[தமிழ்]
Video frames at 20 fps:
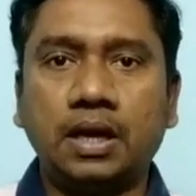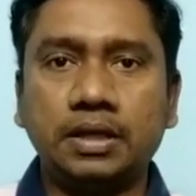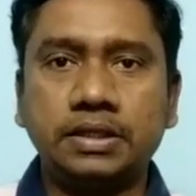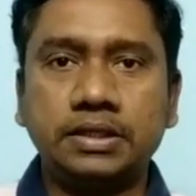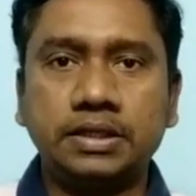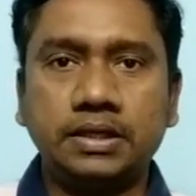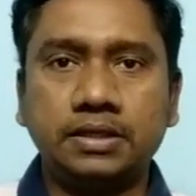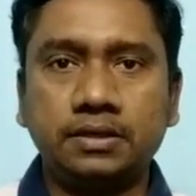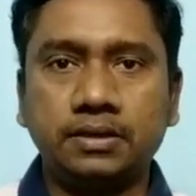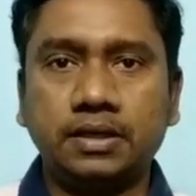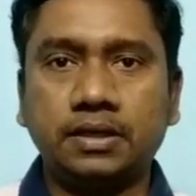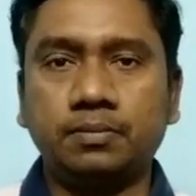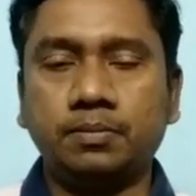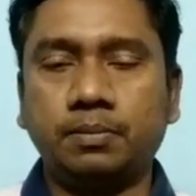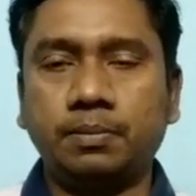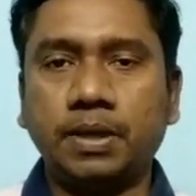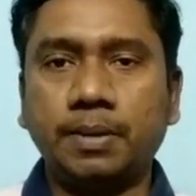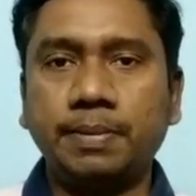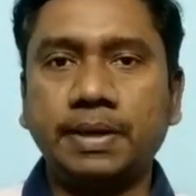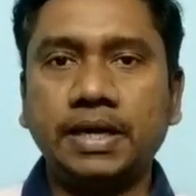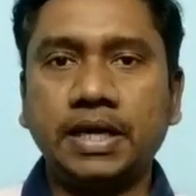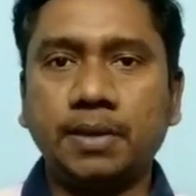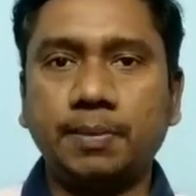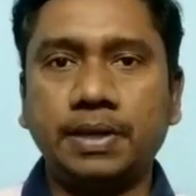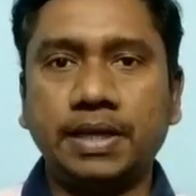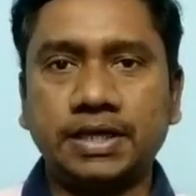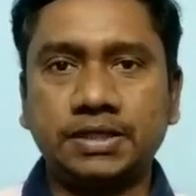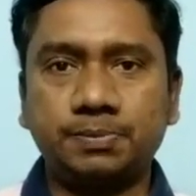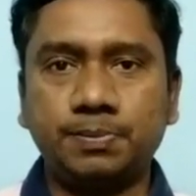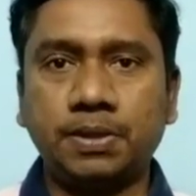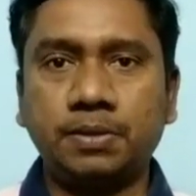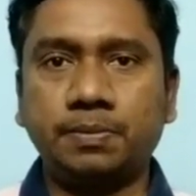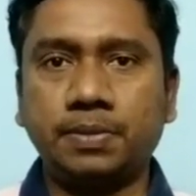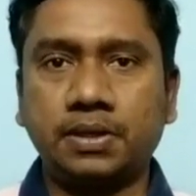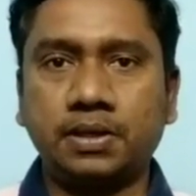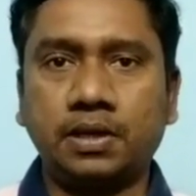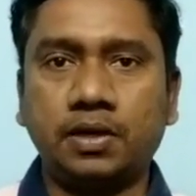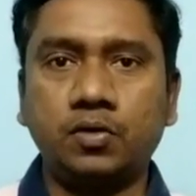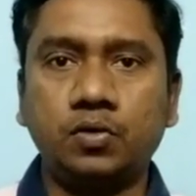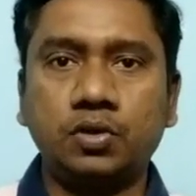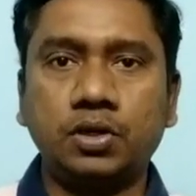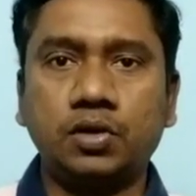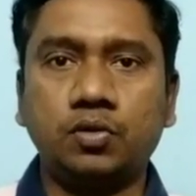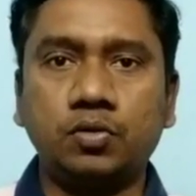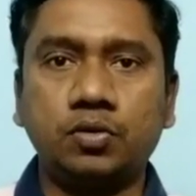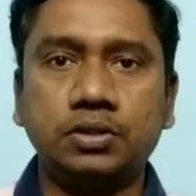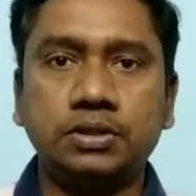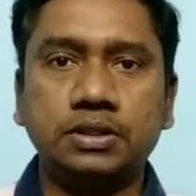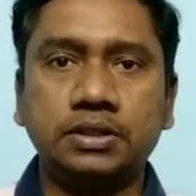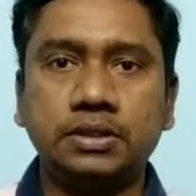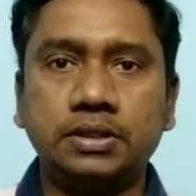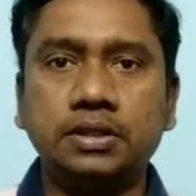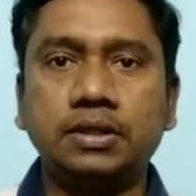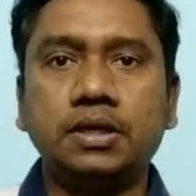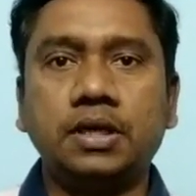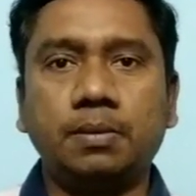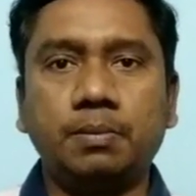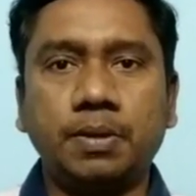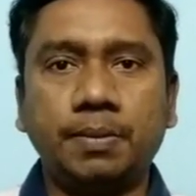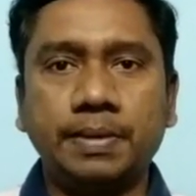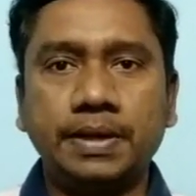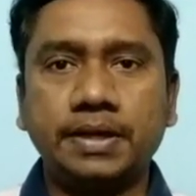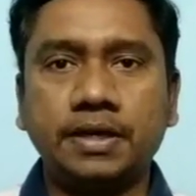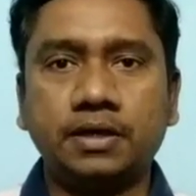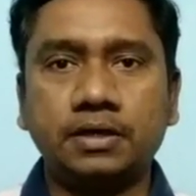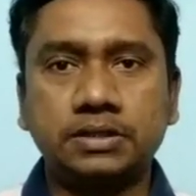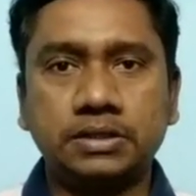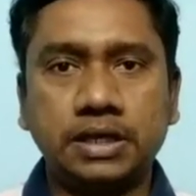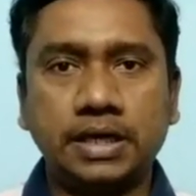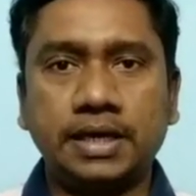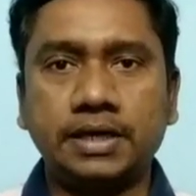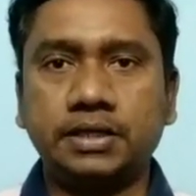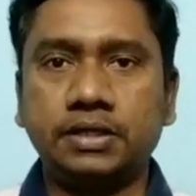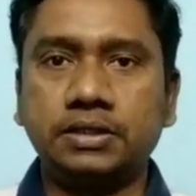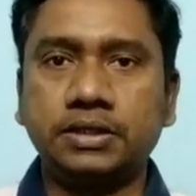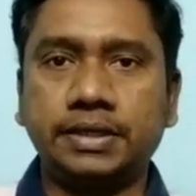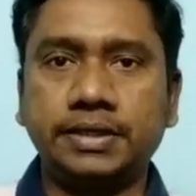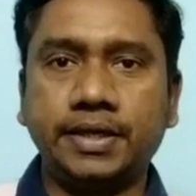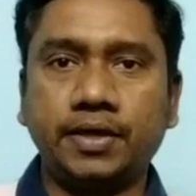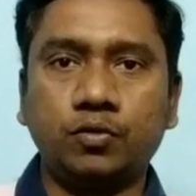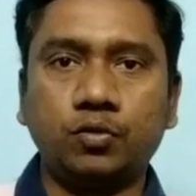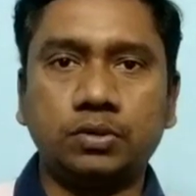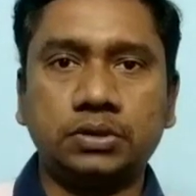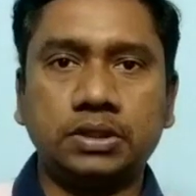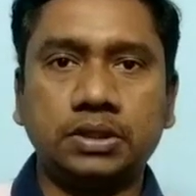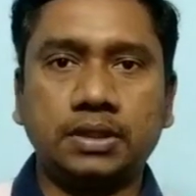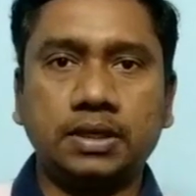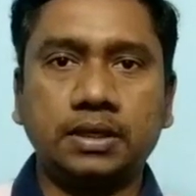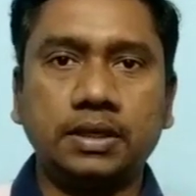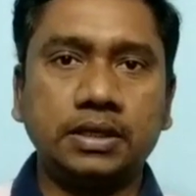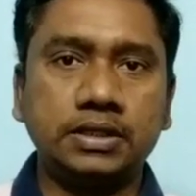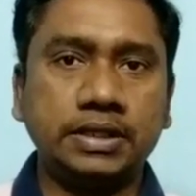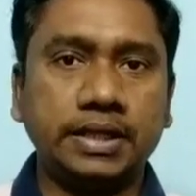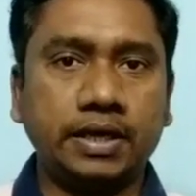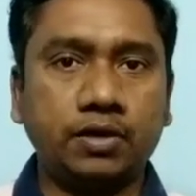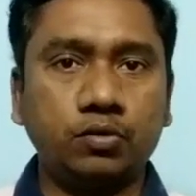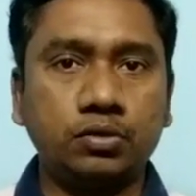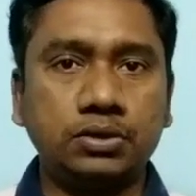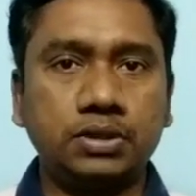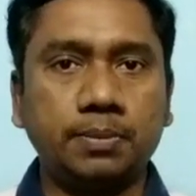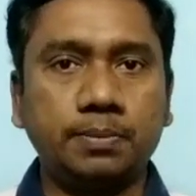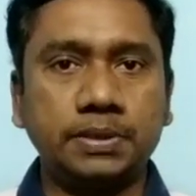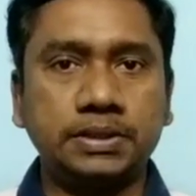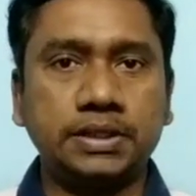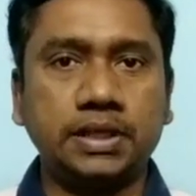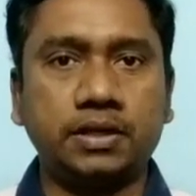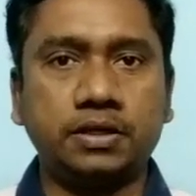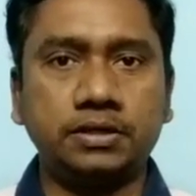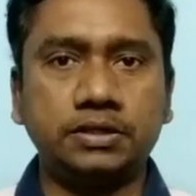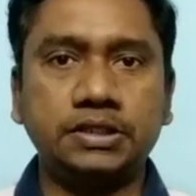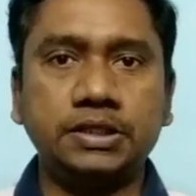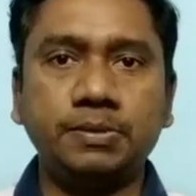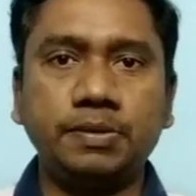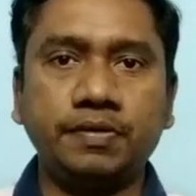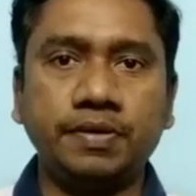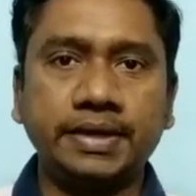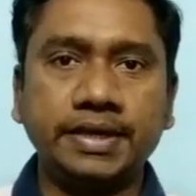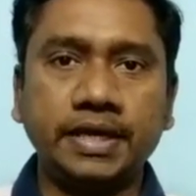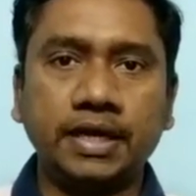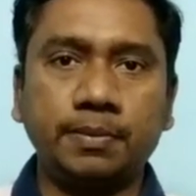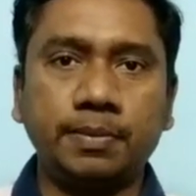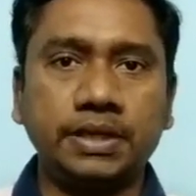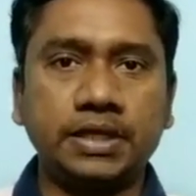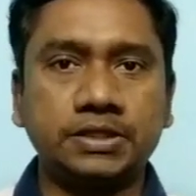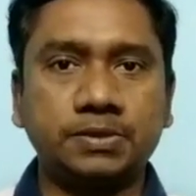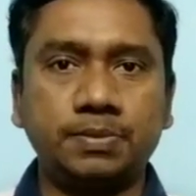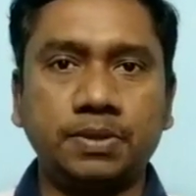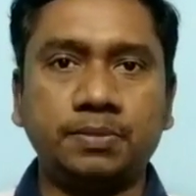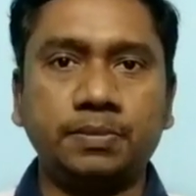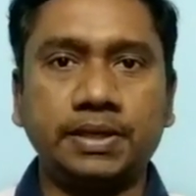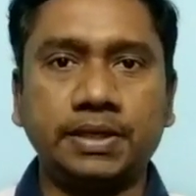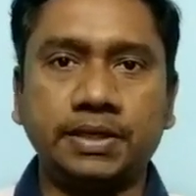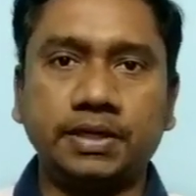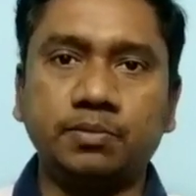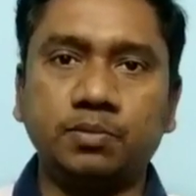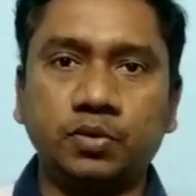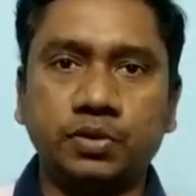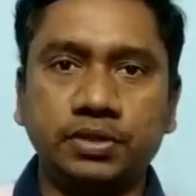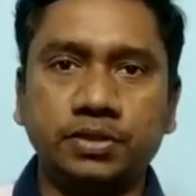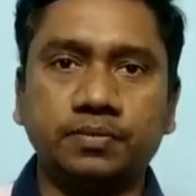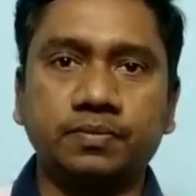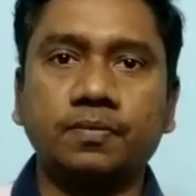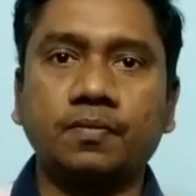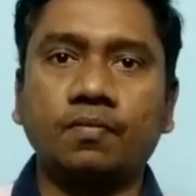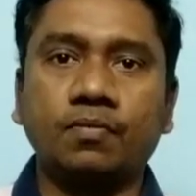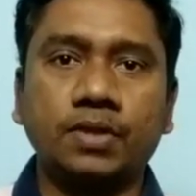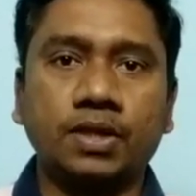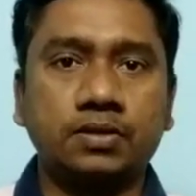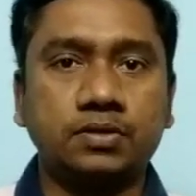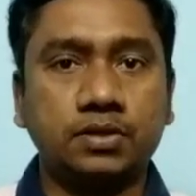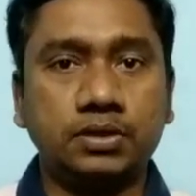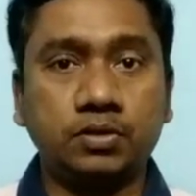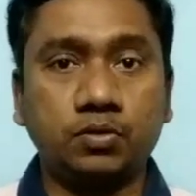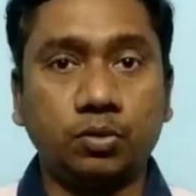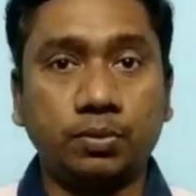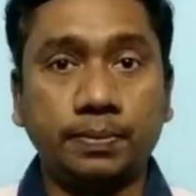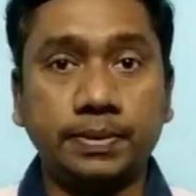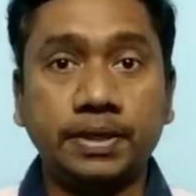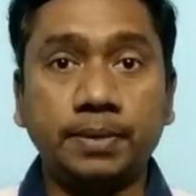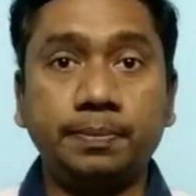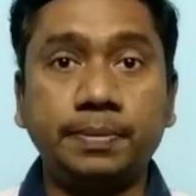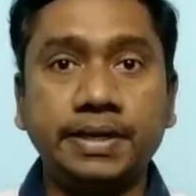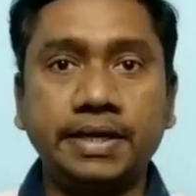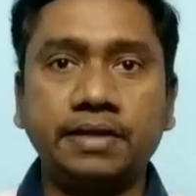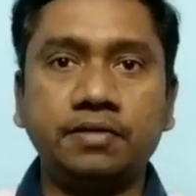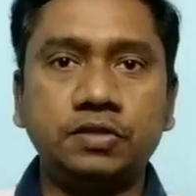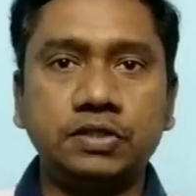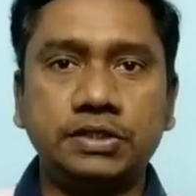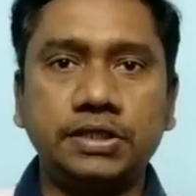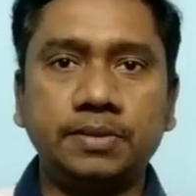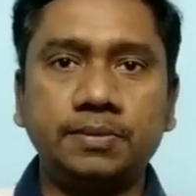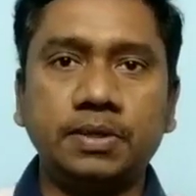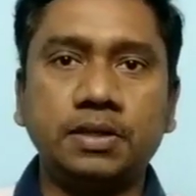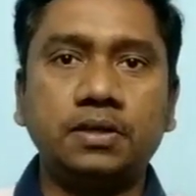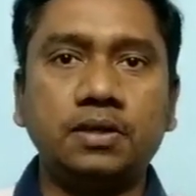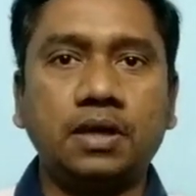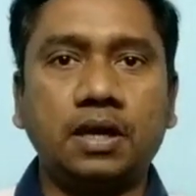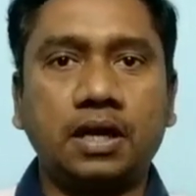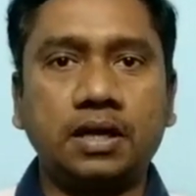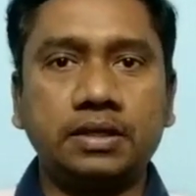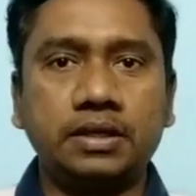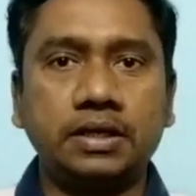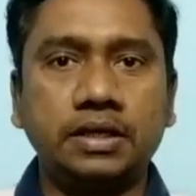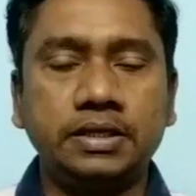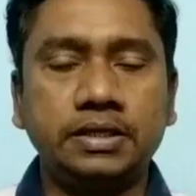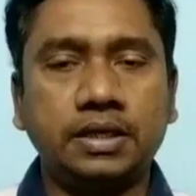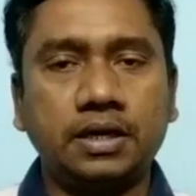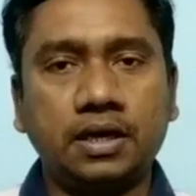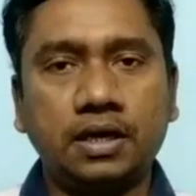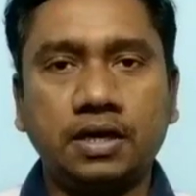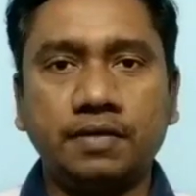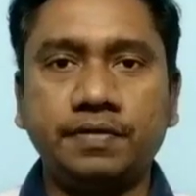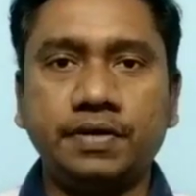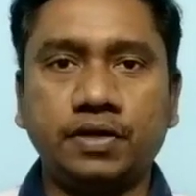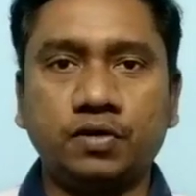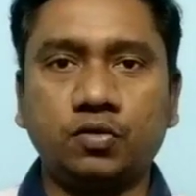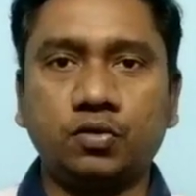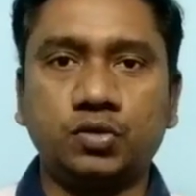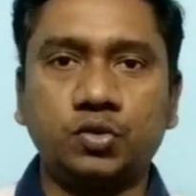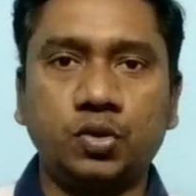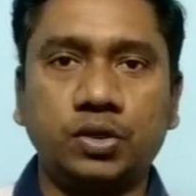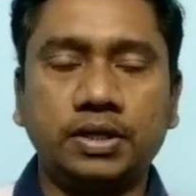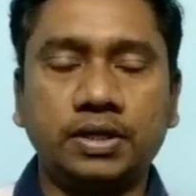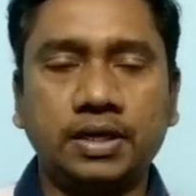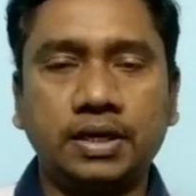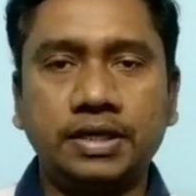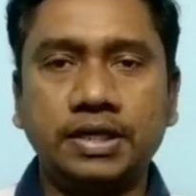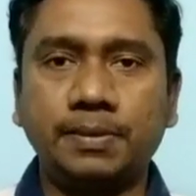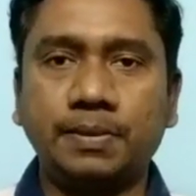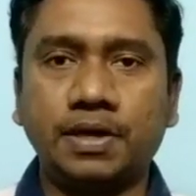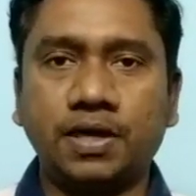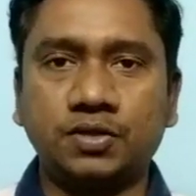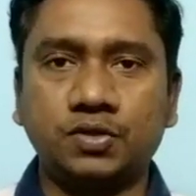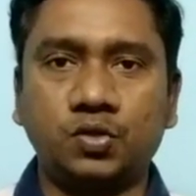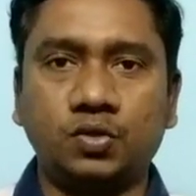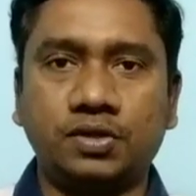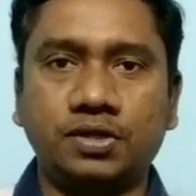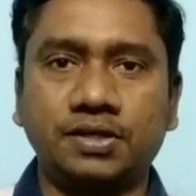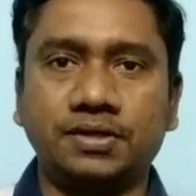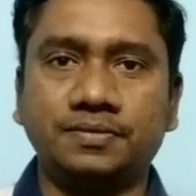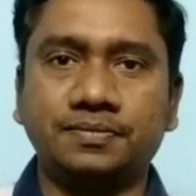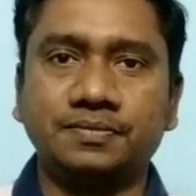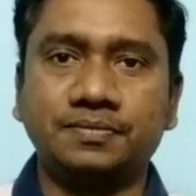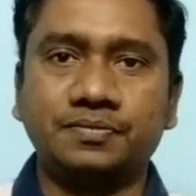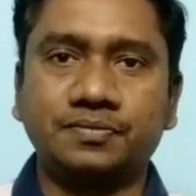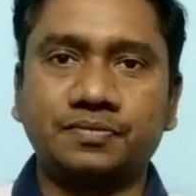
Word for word: அதுக்கு மெமரியை நம்ம எக்ஸ்பெண்ட் பண்ணுற அளவுக்கு அவங்க வந்து மெமரி கார்டு ஸ்லாட்டும் தனியாக கொடுத்துருக்காங்க அது இரநூத்தம்பத்தி ஆறு ஜிபி வரைக்கும் நம்ம எக்ஸ்பெண்ட் பண்ணிக்க முடியும் ஸோ இது ஒரு மிகப்பெரிய விஷயம் அதனால் இது நல்லாவே இருக்கும்னு சொல்லி கண்டிப்பாக நான் சொல்கிறேன்